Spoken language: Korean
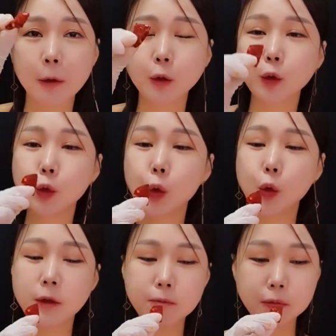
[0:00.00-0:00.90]
그리고
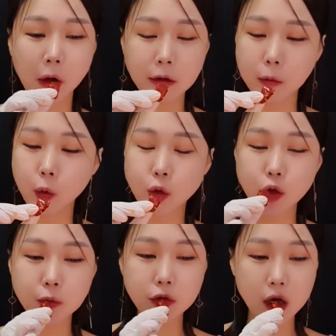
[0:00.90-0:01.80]
요 김, 아,
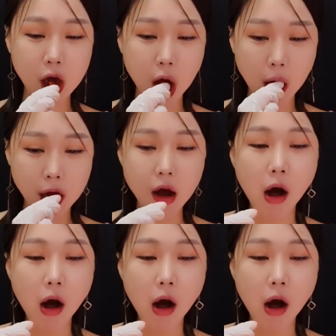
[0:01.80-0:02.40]
고추 부각이